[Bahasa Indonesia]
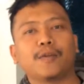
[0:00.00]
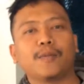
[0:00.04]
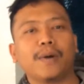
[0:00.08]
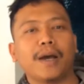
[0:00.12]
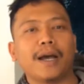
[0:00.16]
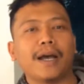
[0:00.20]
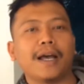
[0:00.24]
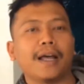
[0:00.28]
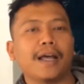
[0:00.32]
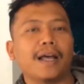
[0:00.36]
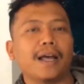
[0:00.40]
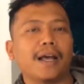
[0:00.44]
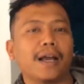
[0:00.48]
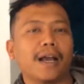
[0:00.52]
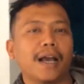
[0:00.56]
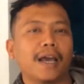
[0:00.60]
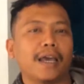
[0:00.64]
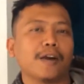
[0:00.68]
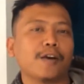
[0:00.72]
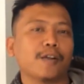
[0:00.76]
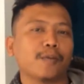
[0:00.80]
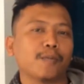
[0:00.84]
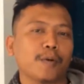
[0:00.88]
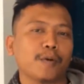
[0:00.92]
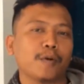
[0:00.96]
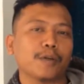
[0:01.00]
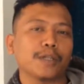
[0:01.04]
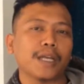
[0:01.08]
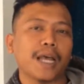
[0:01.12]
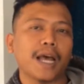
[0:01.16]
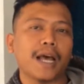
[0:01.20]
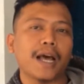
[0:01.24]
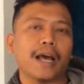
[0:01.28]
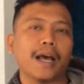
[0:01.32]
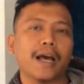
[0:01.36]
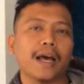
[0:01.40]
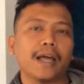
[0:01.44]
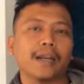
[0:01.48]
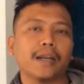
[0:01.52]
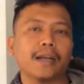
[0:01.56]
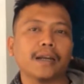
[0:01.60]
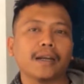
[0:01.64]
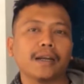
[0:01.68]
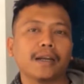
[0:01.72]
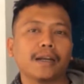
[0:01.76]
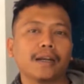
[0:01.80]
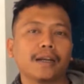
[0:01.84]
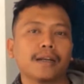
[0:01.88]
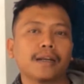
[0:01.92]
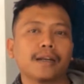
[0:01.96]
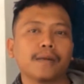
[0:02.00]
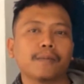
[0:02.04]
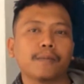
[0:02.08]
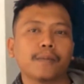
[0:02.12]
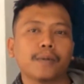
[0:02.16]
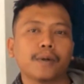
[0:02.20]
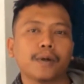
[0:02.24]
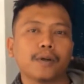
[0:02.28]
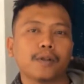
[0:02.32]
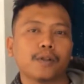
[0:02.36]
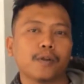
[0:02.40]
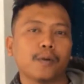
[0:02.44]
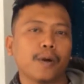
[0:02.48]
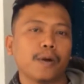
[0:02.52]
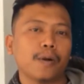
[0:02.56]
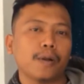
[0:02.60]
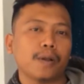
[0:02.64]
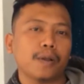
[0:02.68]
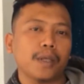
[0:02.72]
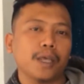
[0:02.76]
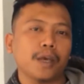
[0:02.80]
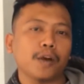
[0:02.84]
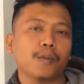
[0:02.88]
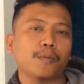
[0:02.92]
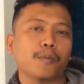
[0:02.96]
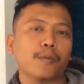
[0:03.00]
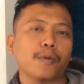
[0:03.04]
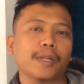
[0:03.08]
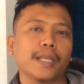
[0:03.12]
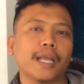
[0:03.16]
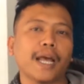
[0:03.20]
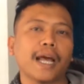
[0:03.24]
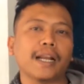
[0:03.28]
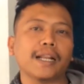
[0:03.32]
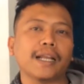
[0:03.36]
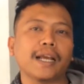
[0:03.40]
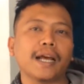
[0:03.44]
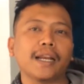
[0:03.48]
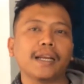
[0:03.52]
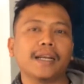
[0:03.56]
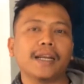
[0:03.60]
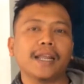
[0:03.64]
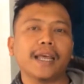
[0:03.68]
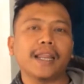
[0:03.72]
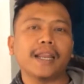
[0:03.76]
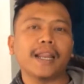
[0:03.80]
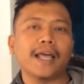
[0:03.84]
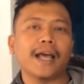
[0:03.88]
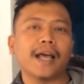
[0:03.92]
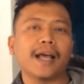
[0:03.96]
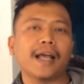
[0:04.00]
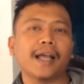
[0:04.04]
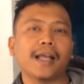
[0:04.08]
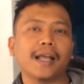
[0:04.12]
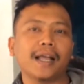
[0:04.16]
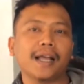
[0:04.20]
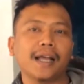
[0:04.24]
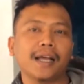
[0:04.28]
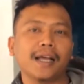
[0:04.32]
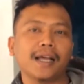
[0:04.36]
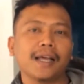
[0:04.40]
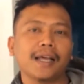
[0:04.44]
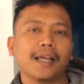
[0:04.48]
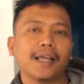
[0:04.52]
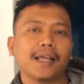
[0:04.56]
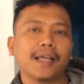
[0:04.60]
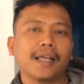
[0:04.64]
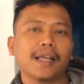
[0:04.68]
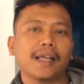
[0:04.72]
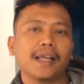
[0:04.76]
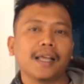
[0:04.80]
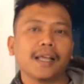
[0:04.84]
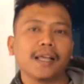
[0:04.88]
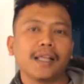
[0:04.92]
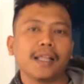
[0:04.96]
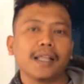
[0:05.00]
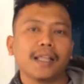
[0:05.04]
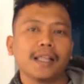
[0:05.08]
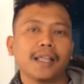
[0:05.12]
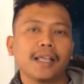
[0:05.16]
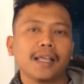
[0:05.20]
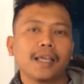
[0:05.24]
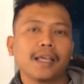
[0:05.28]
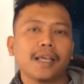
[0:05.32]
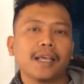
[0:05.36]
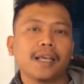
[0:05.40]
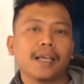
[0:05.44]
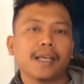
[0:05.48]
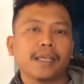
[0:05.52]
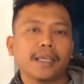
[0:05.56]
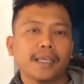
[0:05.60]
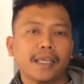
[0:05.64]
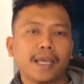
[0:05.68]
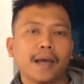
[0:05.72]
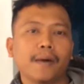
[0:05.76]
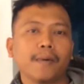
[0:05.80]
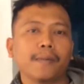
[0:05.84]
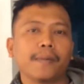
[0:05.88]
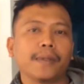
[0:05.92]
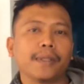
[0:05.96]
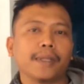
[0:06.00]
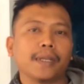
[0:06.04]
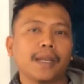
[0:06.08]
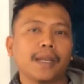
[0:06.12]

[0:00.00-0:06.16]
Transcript: cuma ikut perusahaan. ikut perusahaan kan enak. Nggak potong gitu ya, Mas? Iya,